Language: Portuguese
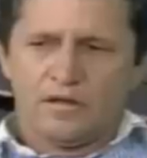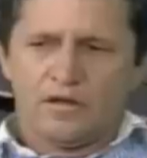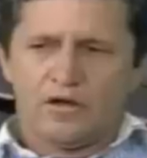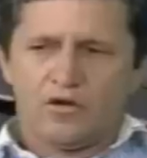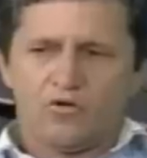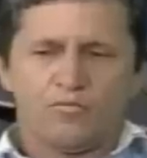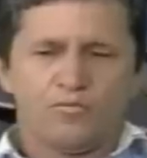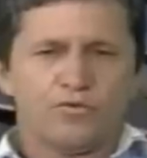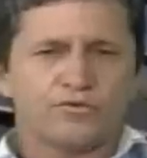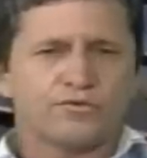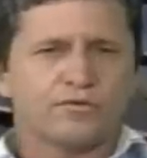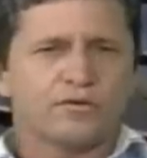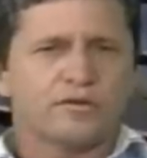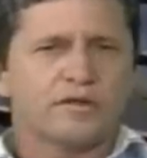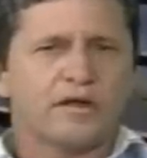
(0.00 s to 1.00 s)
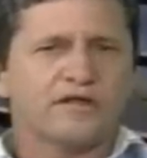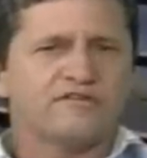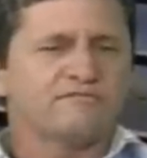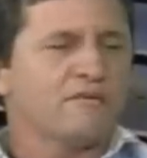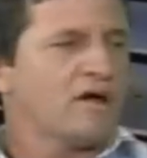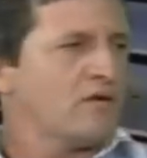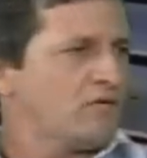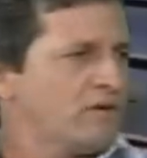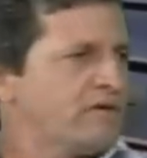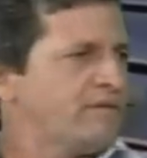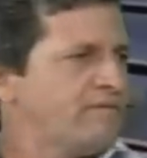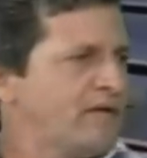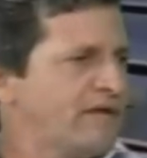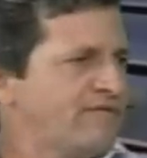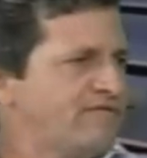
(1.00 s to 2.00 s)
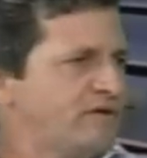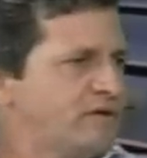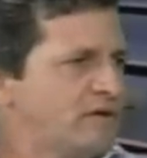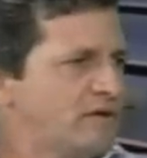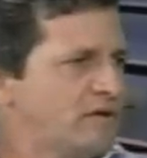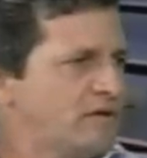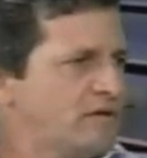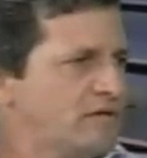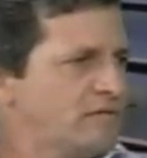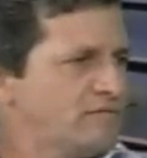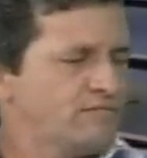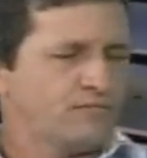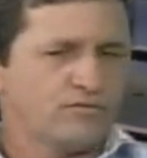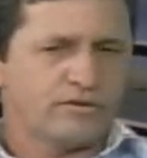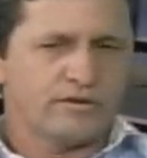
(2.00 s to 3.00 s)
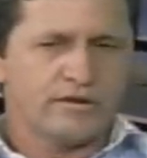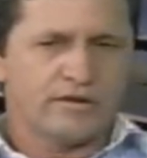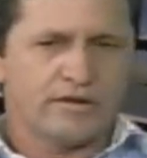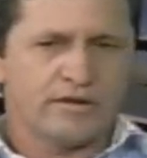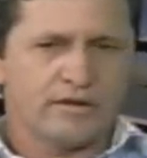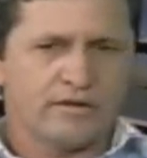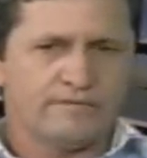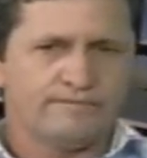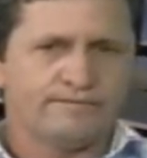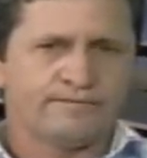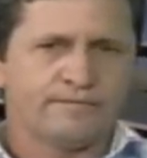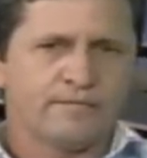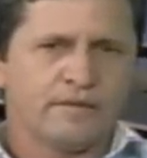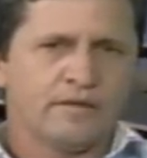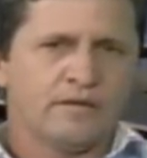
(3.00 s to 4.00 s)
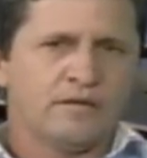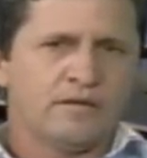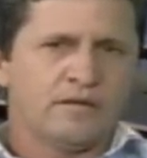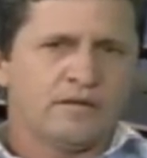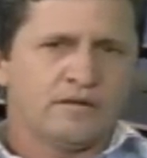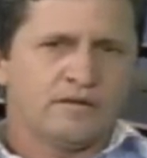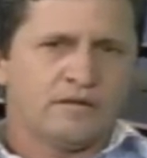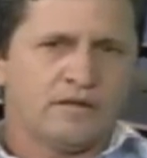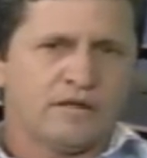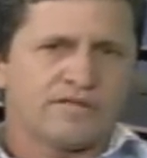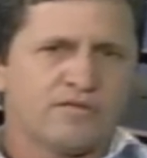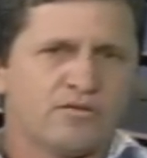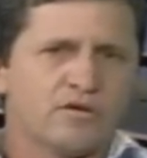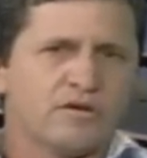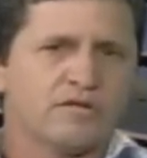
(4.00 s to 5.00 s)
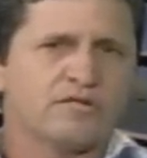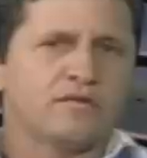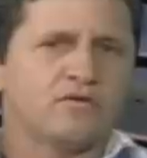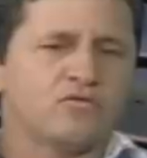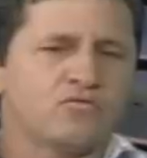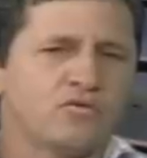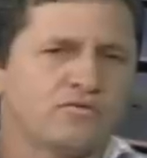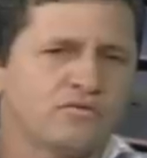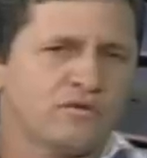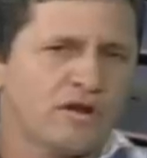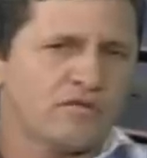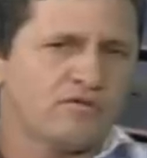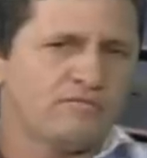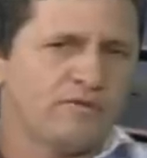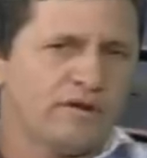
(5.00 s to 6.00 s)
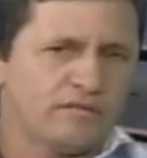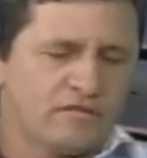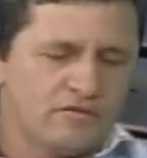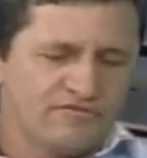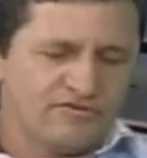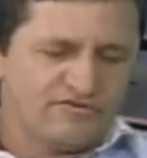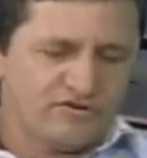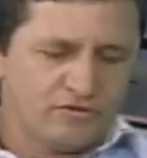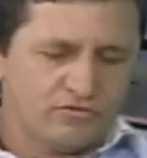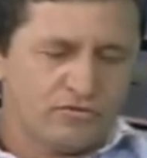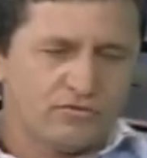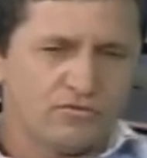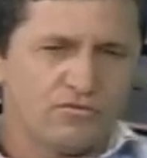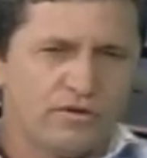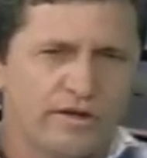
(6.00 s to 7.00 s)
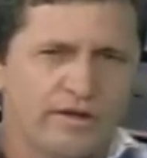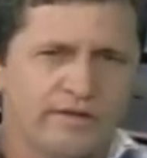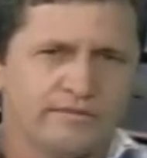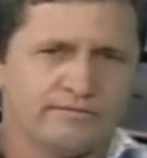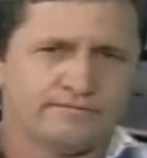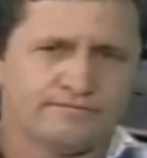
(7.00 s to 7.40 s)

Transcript: a oportunidade maior da minha vida, né? Porque nessa ocasião, quando o Carlos Alberto Silva chegou no Goiás,